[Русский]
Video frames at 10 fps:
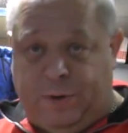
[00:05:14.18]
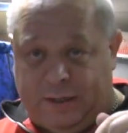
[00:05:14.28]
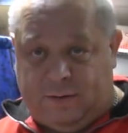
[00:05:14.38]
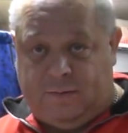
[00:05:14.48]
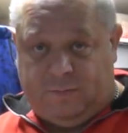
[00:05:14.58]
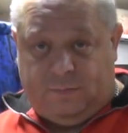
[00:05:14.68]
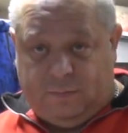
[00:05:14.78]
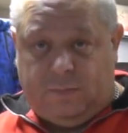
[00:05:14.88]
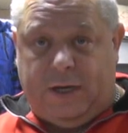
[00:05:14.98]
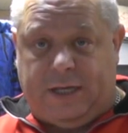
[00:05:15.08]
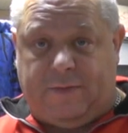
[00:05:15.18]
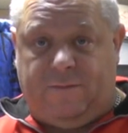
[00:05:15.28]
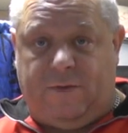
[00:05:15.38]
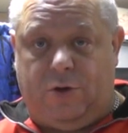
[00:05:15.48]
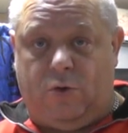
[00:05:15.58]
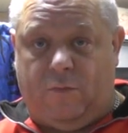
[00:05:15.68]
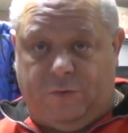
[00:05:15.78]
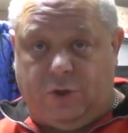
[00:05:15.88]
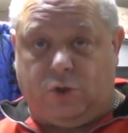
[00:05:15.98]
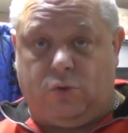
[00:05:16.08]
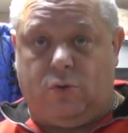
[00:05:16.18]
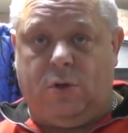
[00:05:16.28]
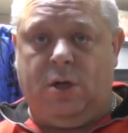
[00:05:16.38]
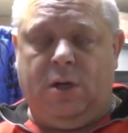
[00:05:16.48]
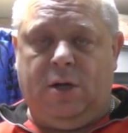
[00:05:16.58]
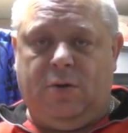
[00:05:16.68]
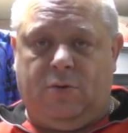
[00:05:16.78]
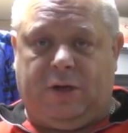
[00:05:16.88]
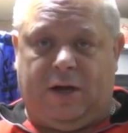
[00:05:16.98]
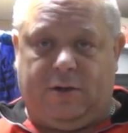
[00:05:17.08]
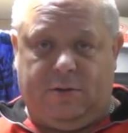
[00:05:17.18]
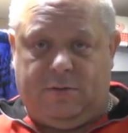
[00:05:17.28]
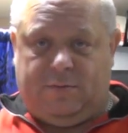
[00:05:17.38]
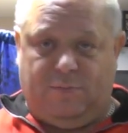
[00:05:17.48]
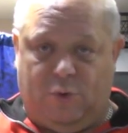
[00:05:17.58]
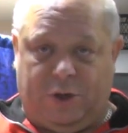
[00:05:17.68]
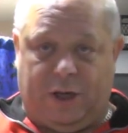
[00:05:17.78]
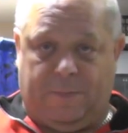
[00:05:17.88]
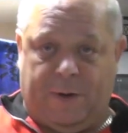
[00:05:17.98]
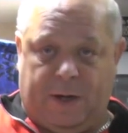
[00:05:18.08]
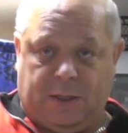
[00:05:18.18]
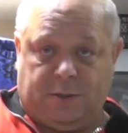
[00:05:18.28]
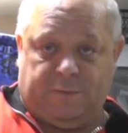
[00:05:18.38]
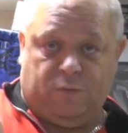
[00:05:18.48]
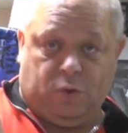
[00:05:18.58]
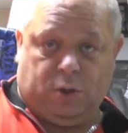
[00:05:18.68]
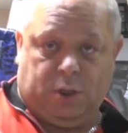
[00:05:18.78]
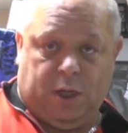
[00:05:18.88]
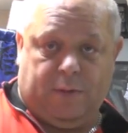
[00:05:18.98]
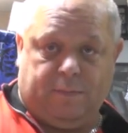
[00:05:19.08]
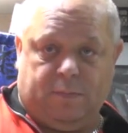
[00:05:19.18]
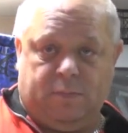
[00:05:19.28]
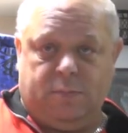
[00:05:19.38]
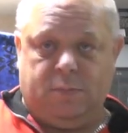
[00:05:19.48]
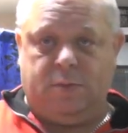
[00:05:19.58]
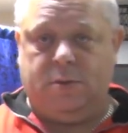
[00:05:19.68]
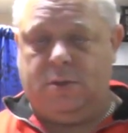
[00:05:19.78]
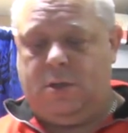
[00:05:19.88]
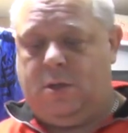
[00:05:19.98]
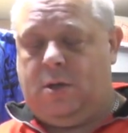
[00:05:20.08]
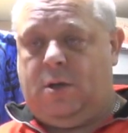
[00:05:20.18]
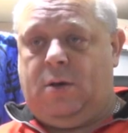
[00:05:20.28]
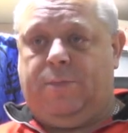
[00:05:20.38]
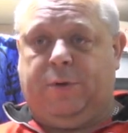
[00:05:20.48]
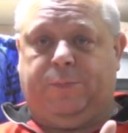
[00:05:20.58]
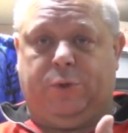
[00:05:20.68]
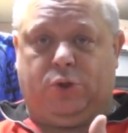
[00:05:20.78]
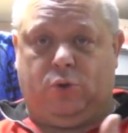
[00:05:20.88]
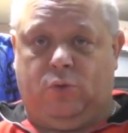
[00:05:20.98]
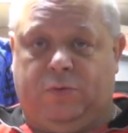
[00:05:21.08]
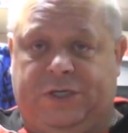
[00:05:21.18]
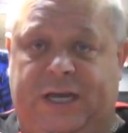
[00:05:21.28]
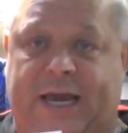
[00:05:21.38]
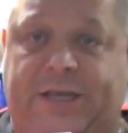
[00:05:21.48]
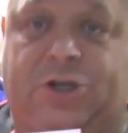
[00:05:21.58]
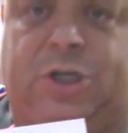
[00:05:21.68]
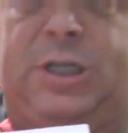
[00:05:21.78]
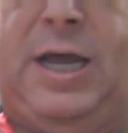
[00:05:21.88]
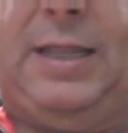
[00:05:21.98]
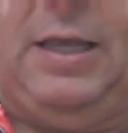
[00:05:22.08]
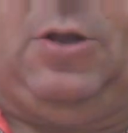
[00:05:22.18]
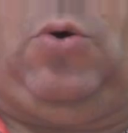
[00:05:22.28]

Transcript: под этим видео внизу, вот как блогеры показывают, вот там. Подпишу все эти же данные